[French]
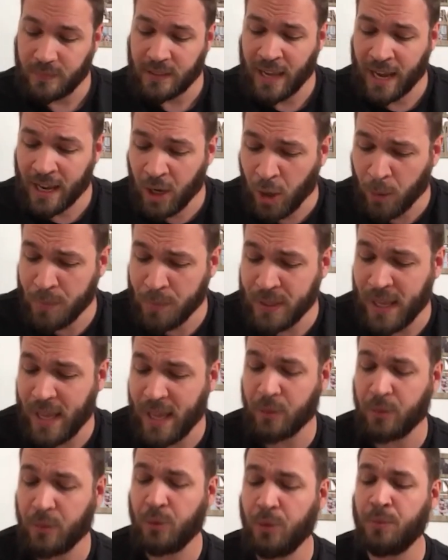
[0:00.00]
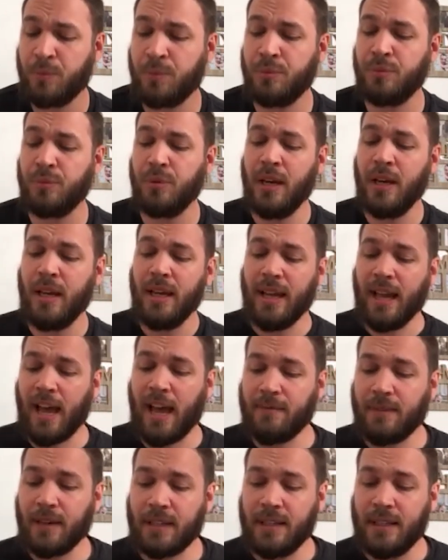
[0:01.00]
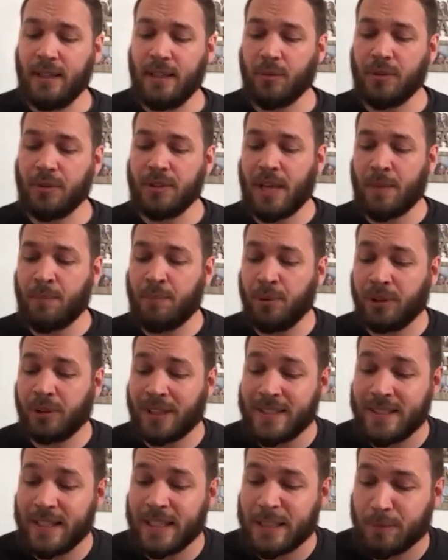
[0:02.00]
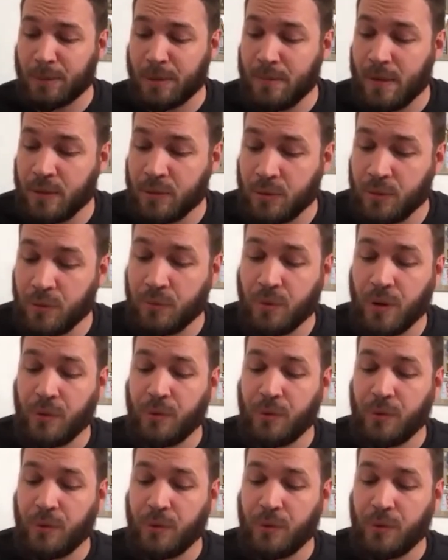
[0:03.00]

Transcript: Alors Pierre, debout, avec les onze apôtres, s'exprima d'une voix